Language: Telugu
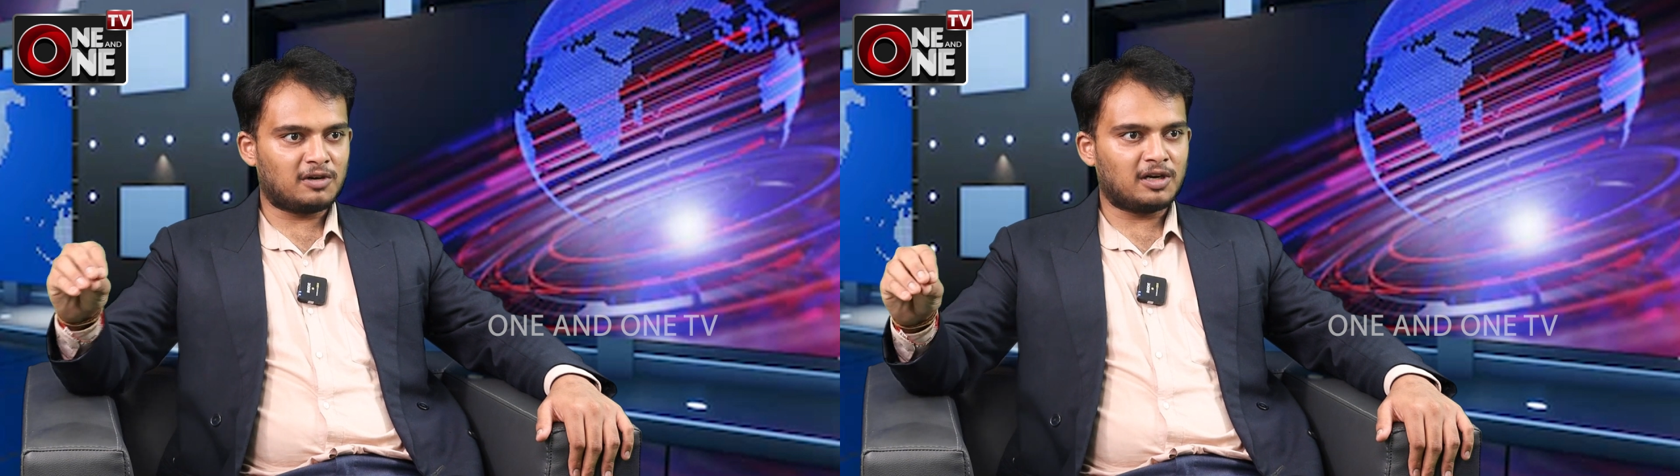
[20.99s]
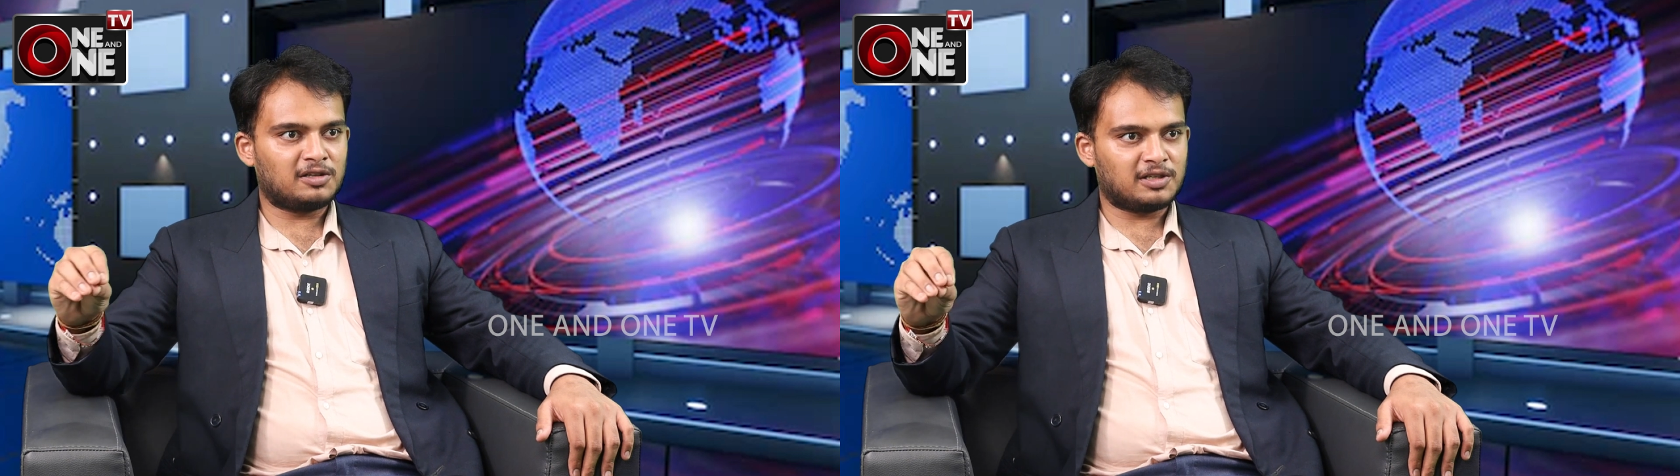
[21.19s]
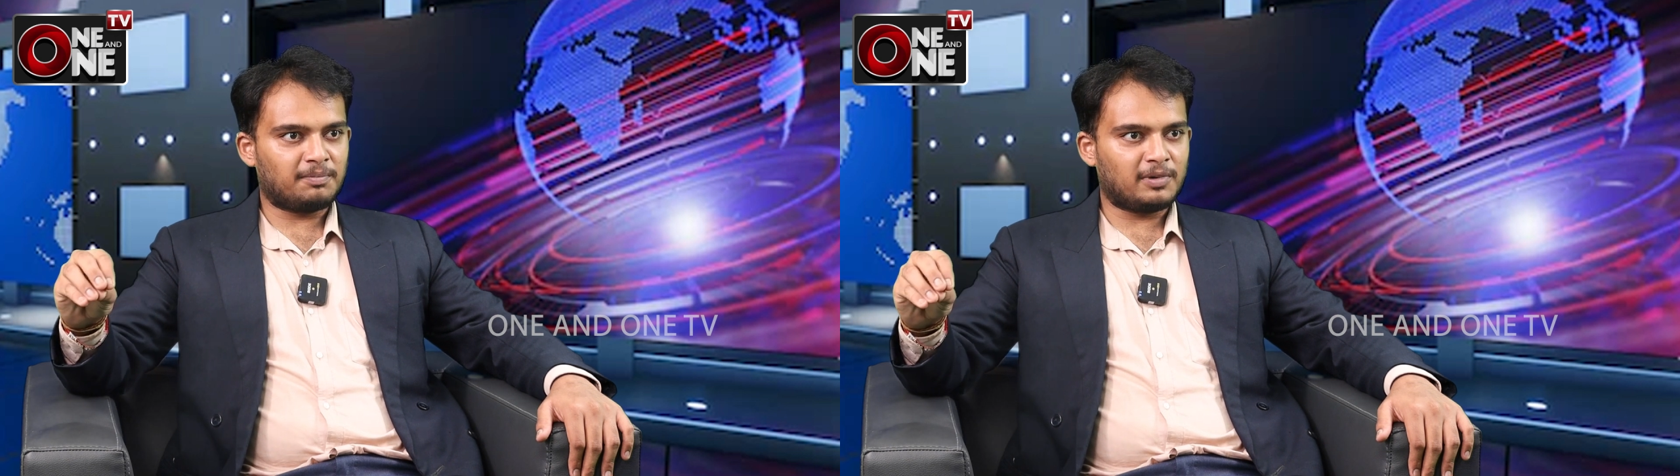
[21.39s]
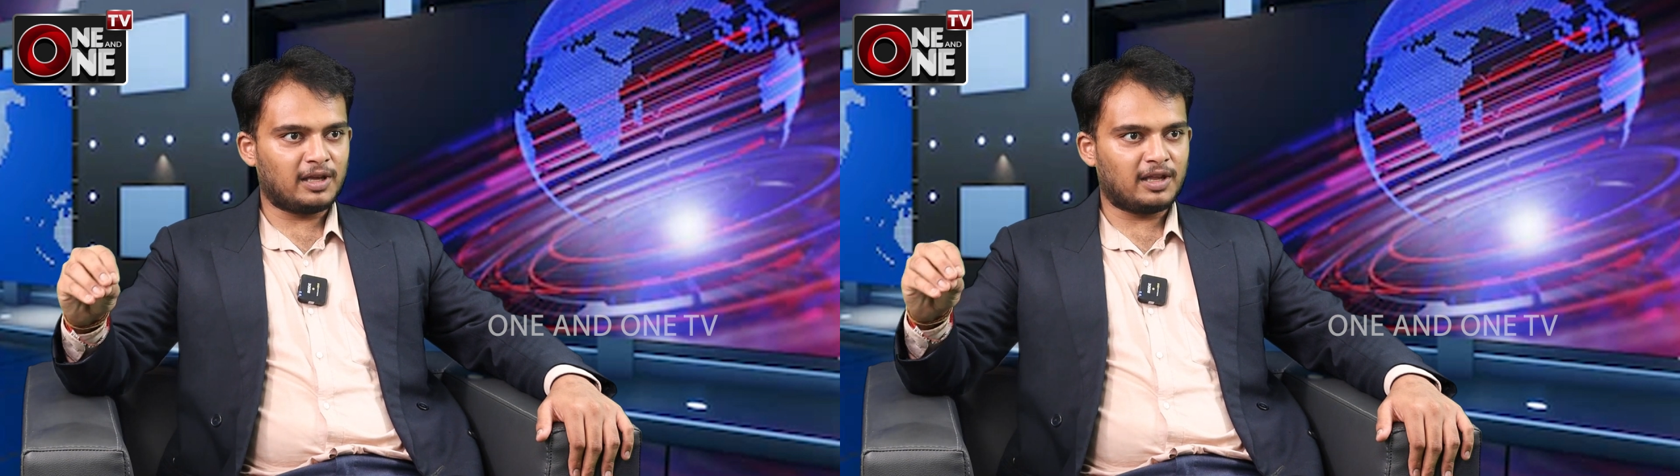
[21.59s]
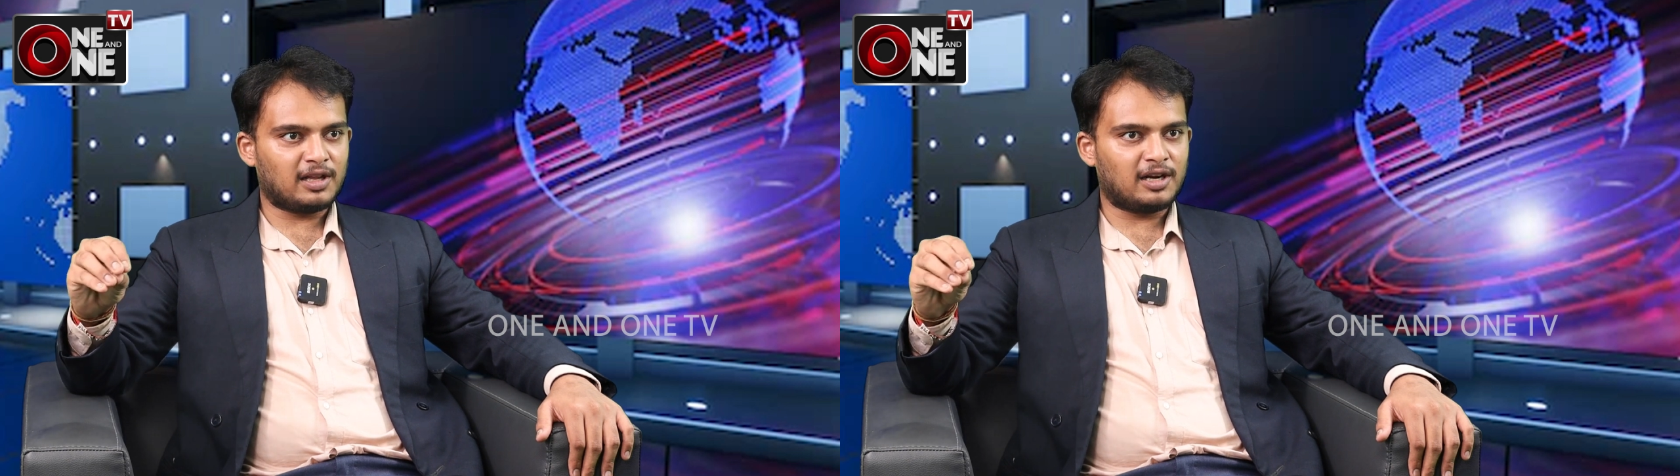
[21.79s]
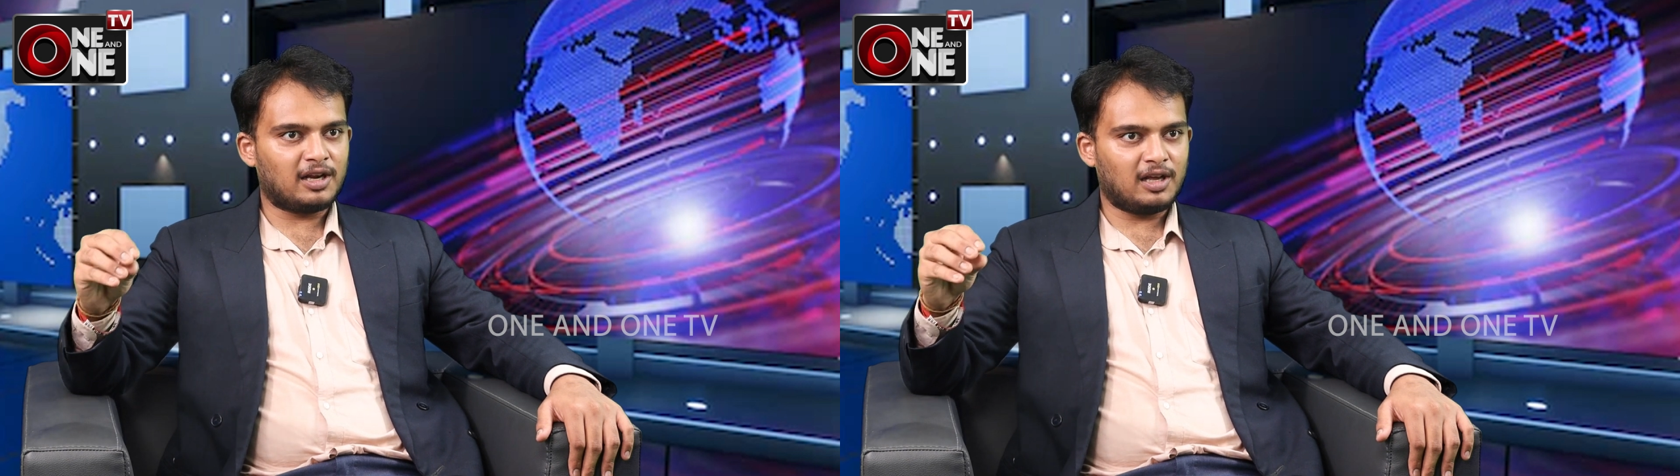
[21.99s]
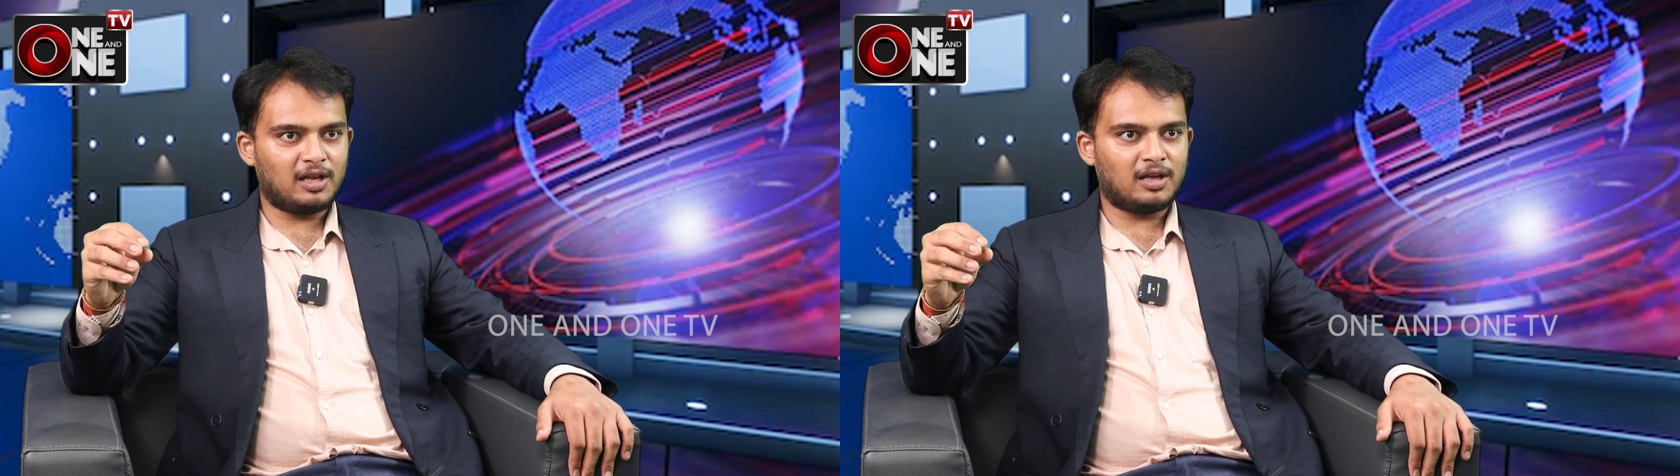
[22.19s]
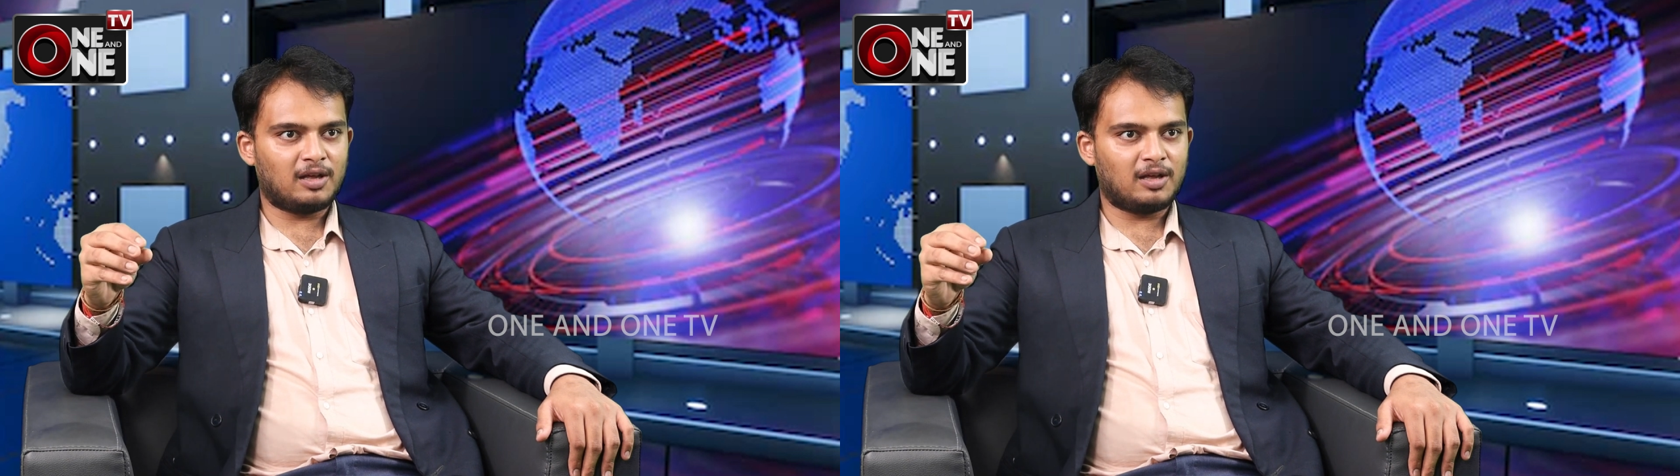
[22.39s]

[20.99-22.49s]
వాళ్ళు చెప్పేది ఏంటంటే